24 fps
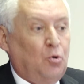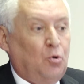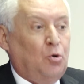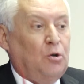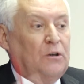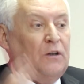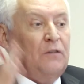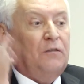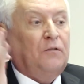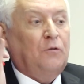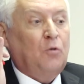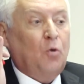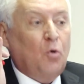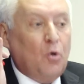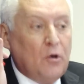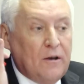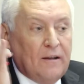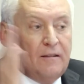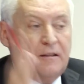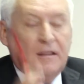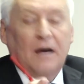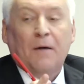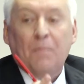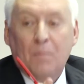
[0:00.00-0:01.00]
Кто-то
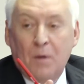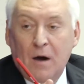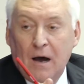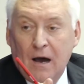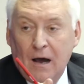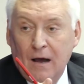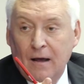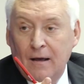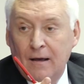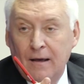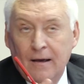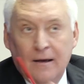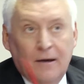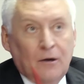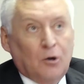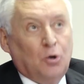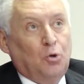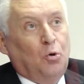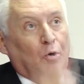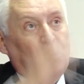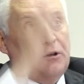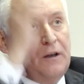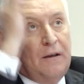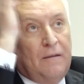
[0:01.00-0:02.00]
строит дома,
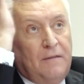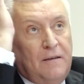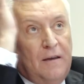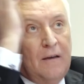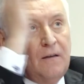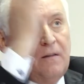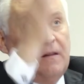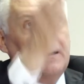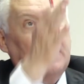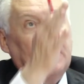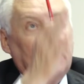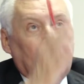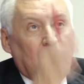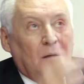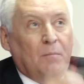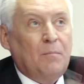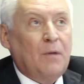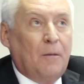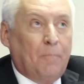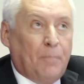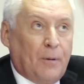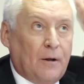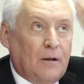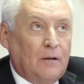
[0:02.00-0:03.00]
кто-то делает
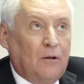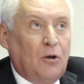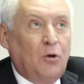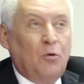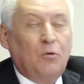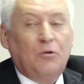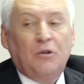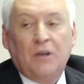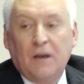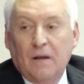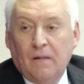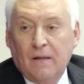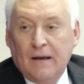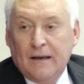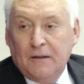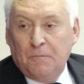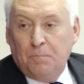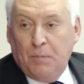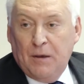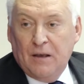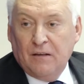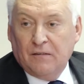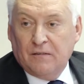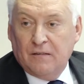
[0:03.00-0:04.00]
дома, продает,
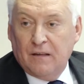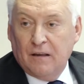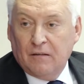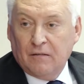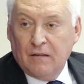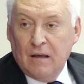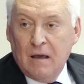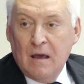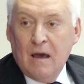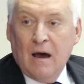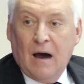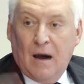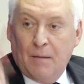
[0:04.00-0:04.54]
делает бизнес.